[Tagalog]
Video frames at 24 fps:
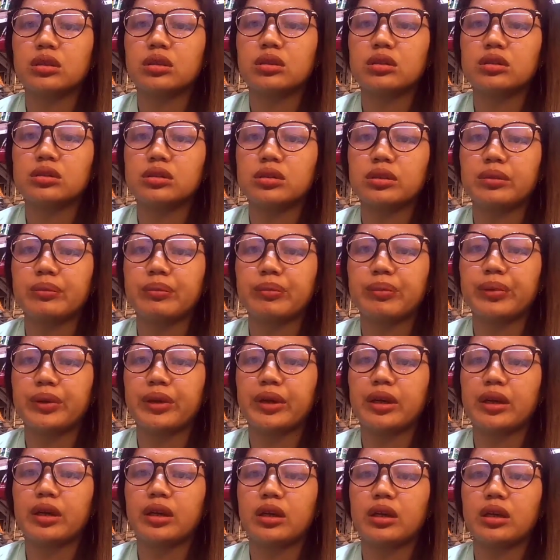Siyempre,
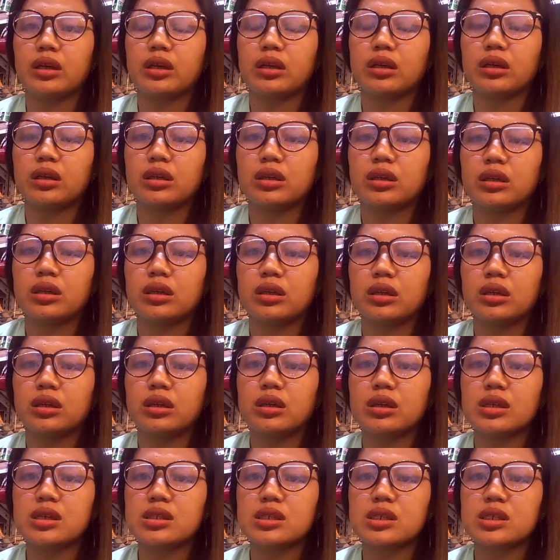
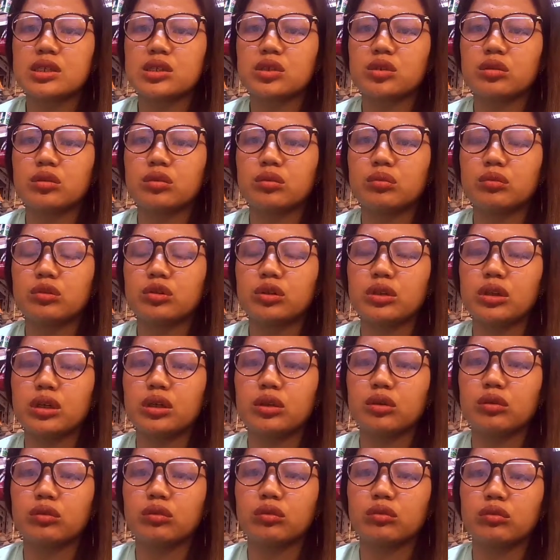inassess ko muna
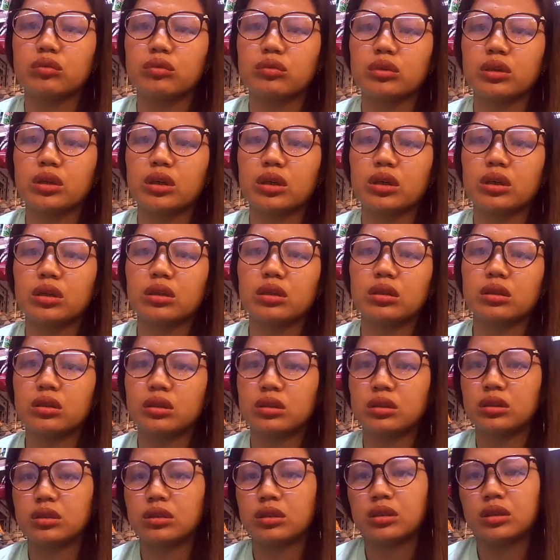nung una
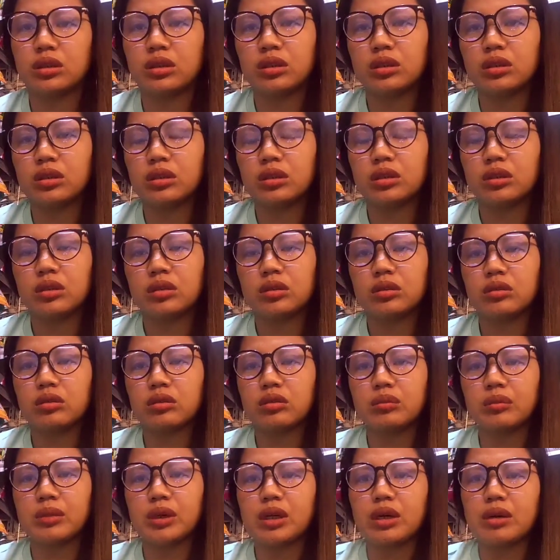
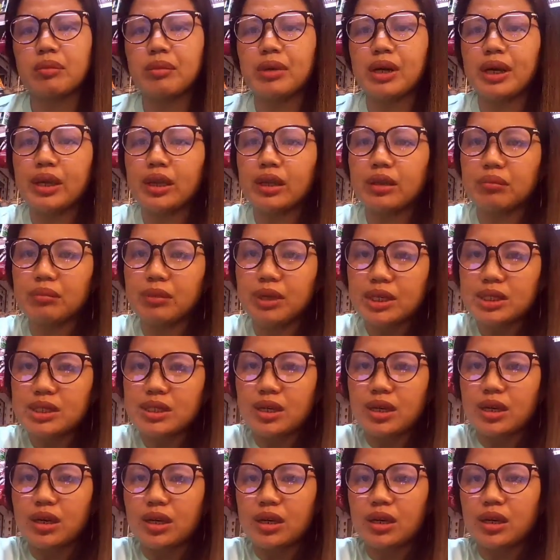kung makabayad ba
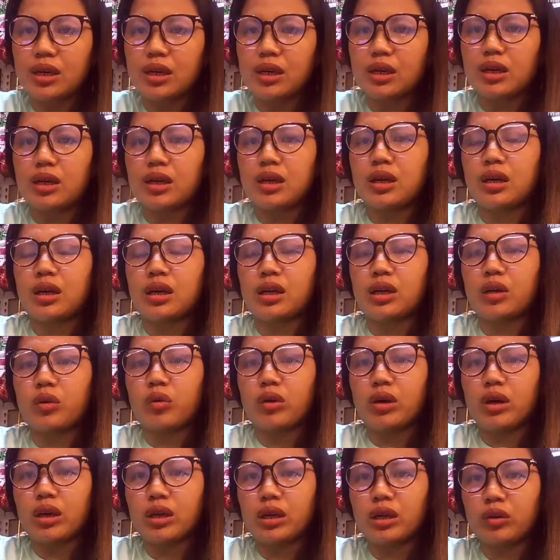sa
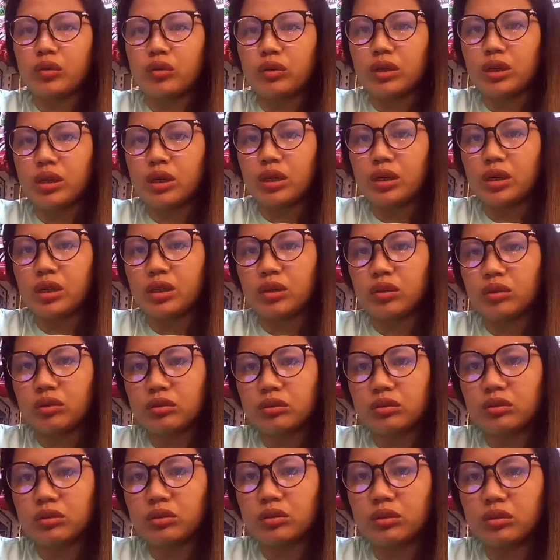araw-araw na ano
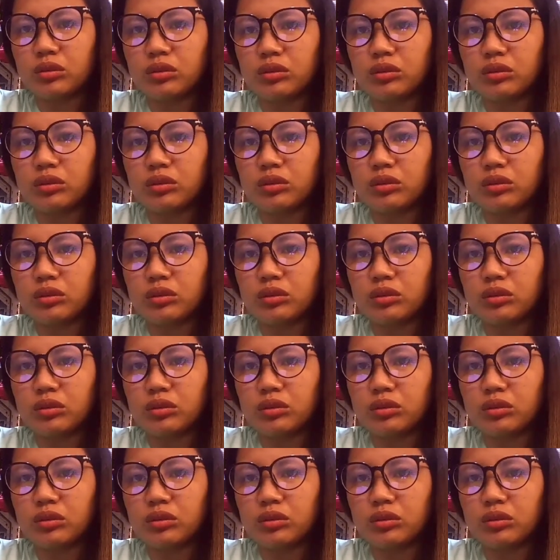ko,